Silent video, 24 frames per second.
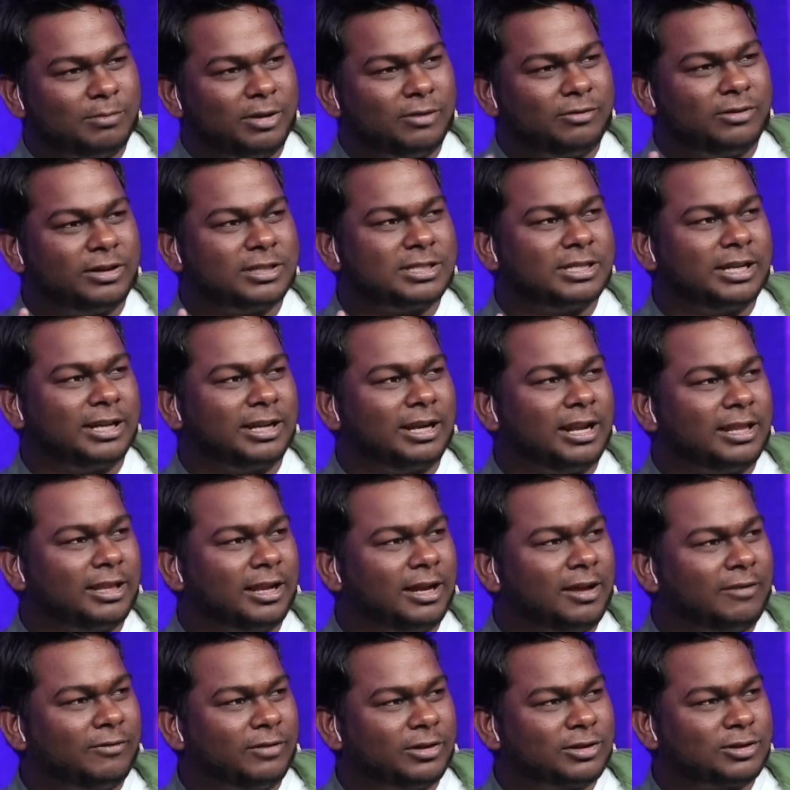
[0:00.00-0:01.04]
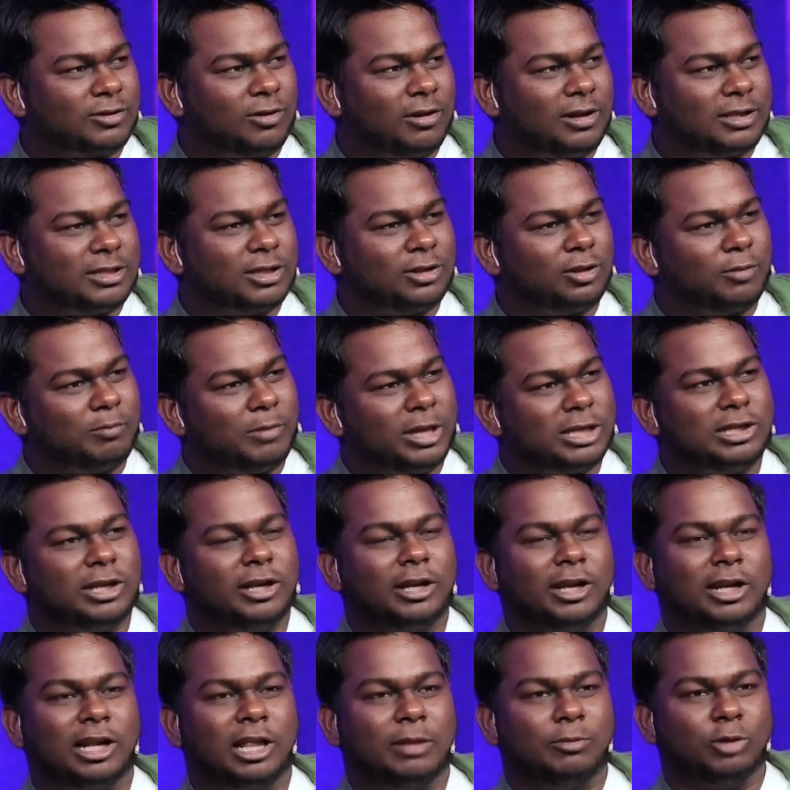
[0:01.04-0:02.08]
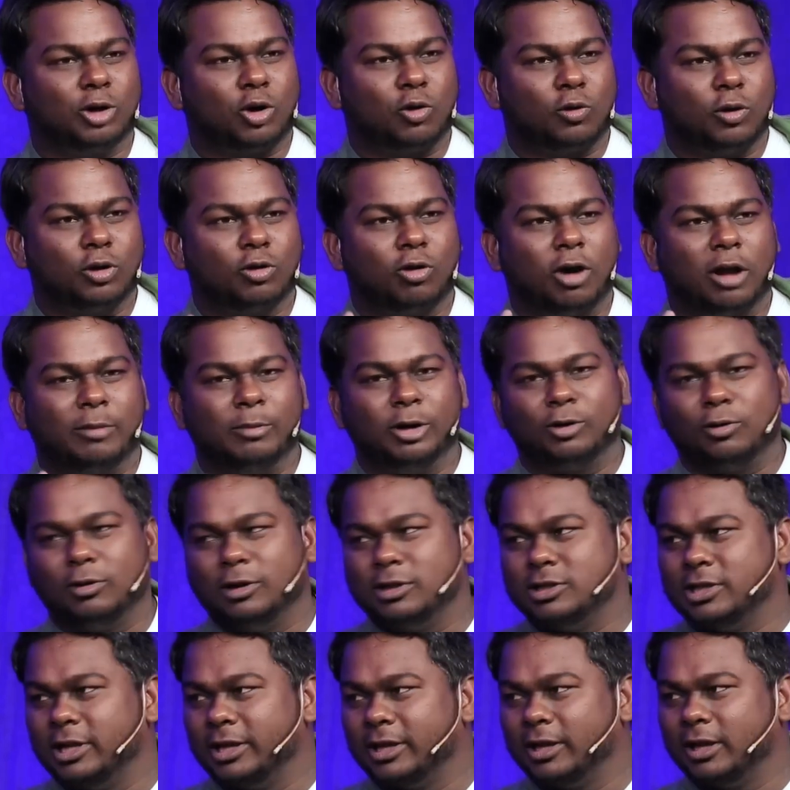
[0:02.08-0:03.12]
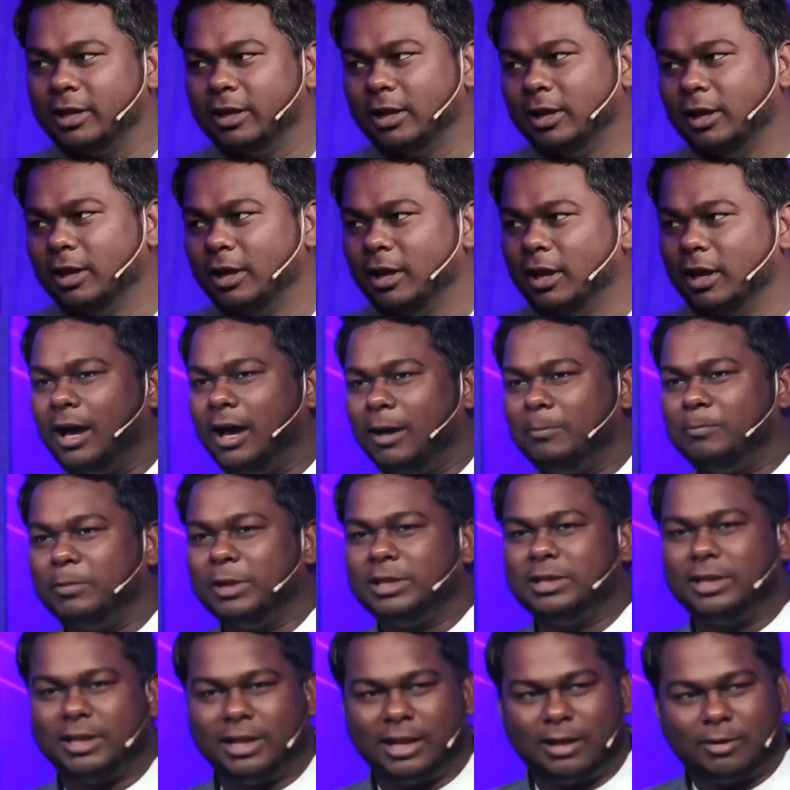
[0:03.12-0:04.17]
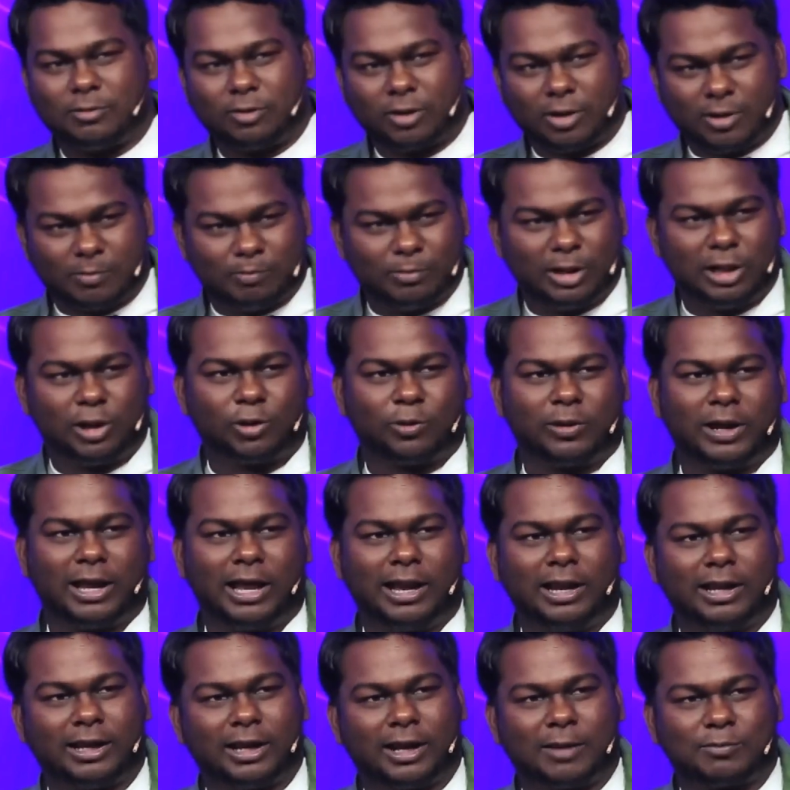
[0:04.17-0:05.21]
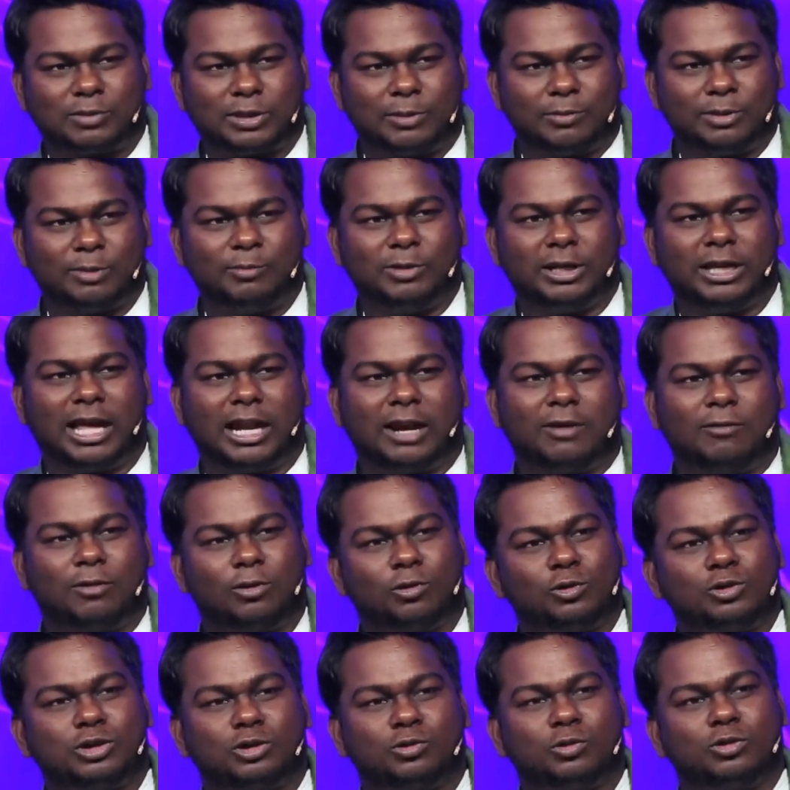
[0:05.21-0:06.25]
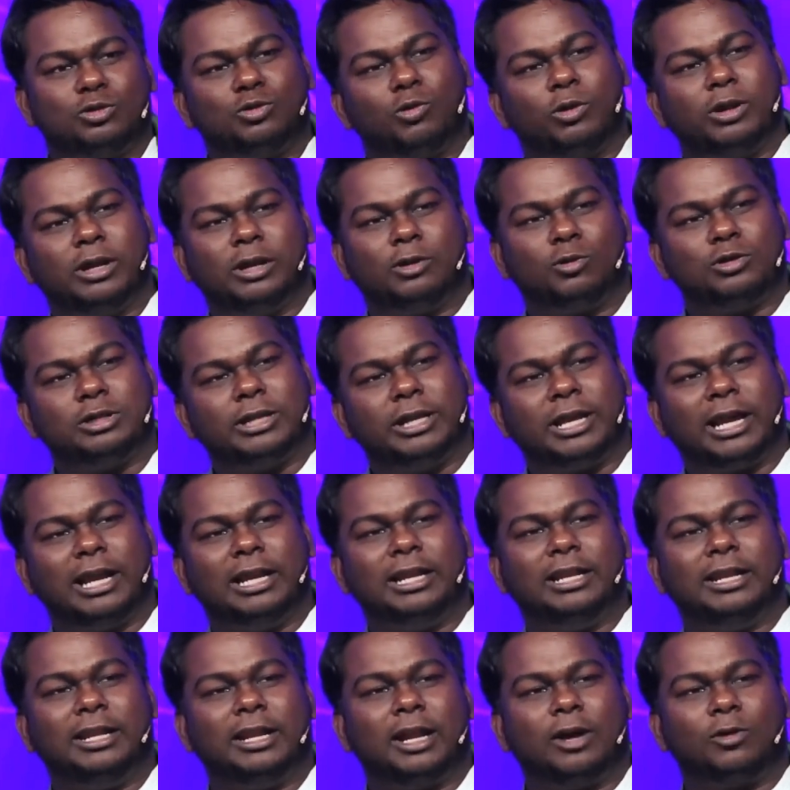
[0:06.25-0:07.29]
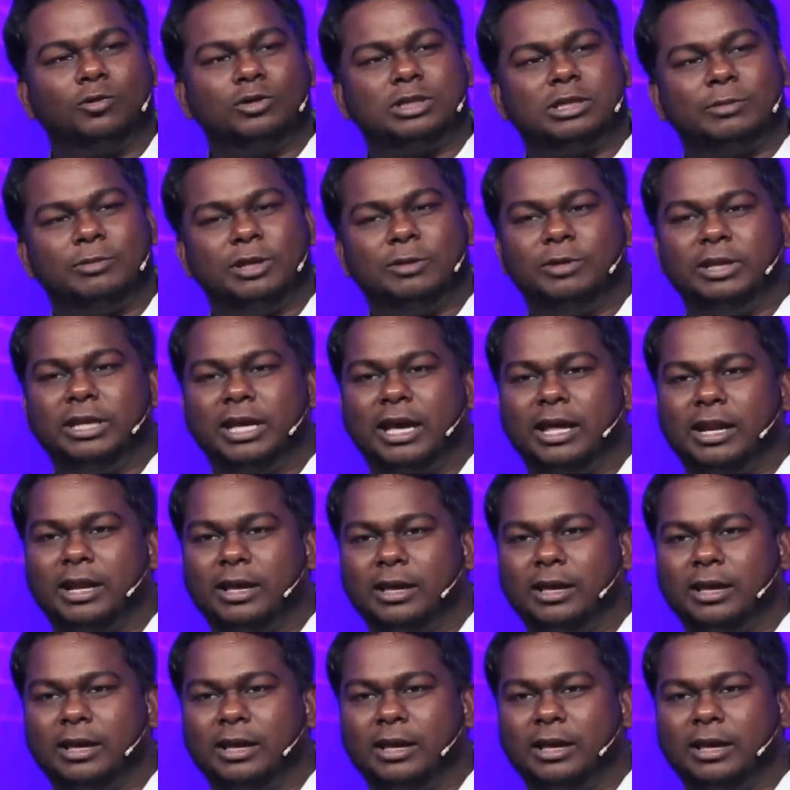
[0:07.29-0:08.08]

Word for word: मैं फर्स्ट निकला था ना फर्स्ट कॉलेज से तो मैं इसलिए निकला मेरे को कोई गवर्नमेंट कॉलेज लेंगे अब पता चला कि मिल तो गया लेकिन अब समझ में नहीं आ रहा वहाँ कुछ कुछ कुछ निकल ही नहीं रहा कुछ समझ में नहीं आ